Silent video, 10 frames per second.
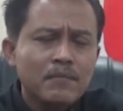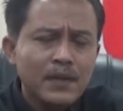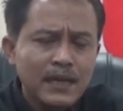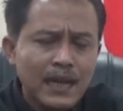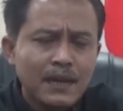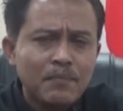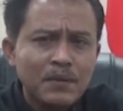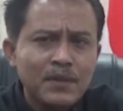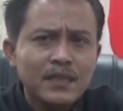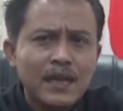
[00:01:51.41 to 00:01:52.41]
Benar,
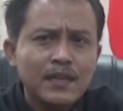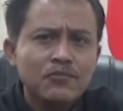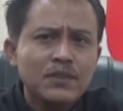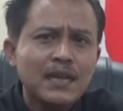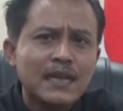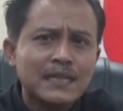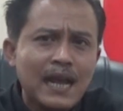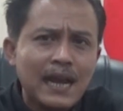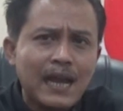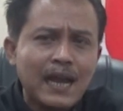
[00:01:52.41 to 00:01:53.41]
permintaan itu tidak
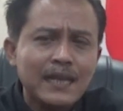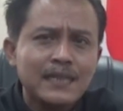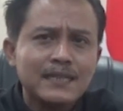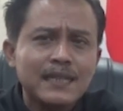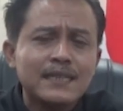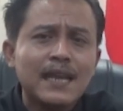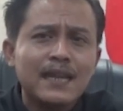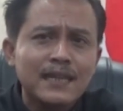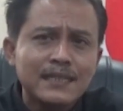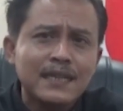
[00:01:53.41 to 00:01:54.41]
salah, hanya saya
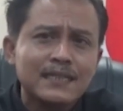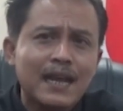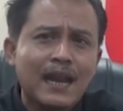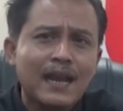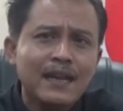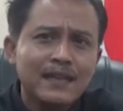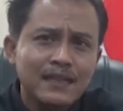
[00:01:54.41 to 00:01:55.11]
teknis yang salah.